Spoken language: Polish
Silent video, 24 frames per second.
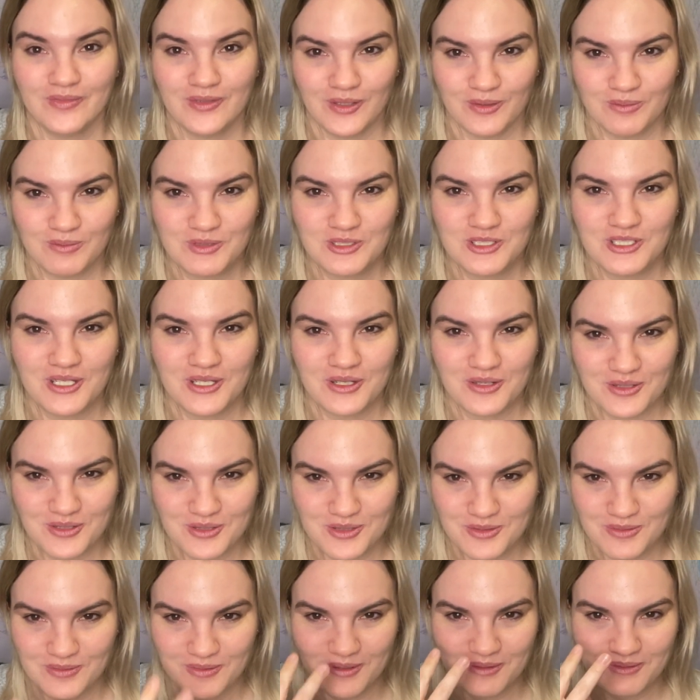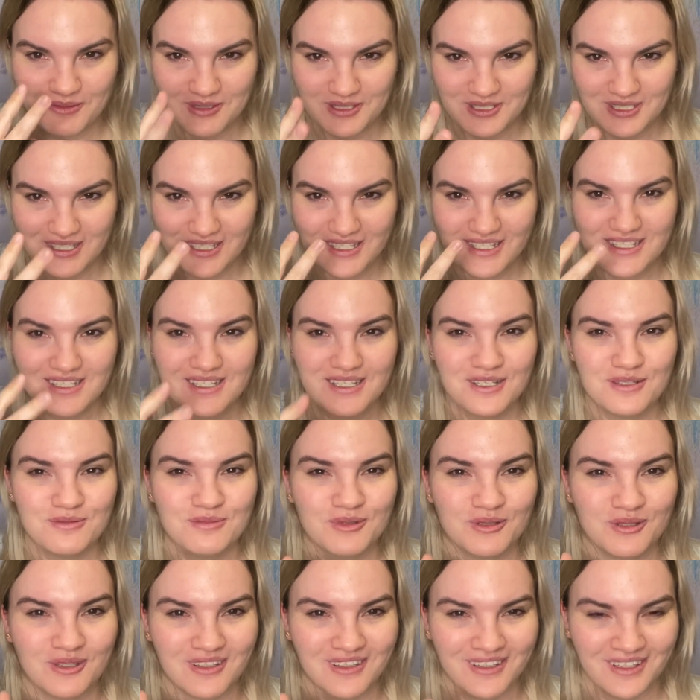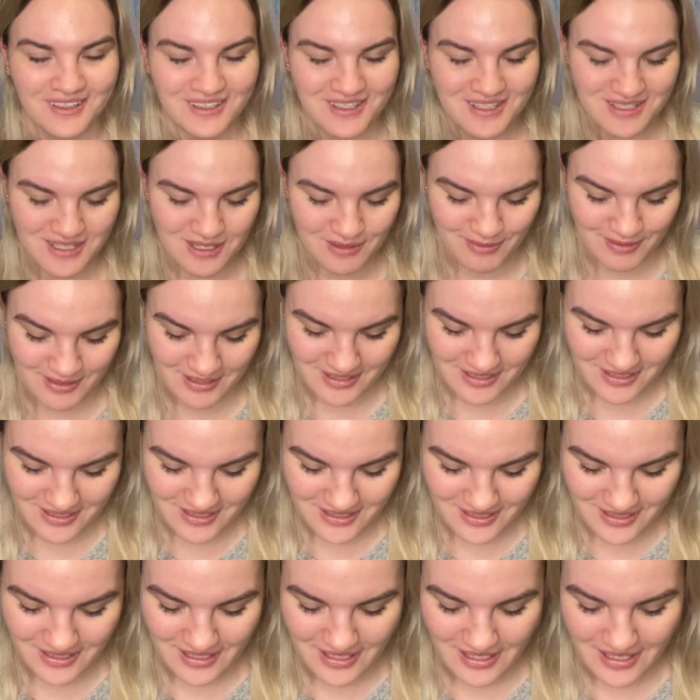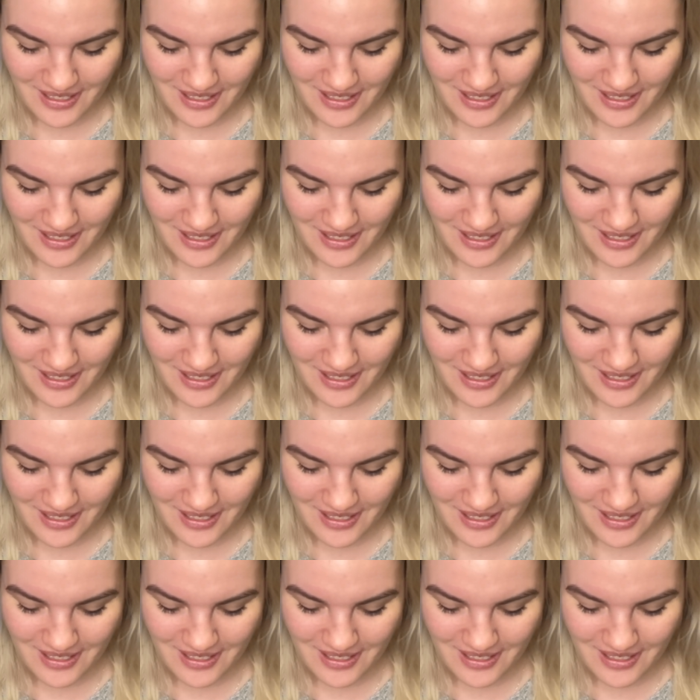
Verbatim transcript: dobrze, rozumiemy się, jesteśmy tutaj na tej samej linii,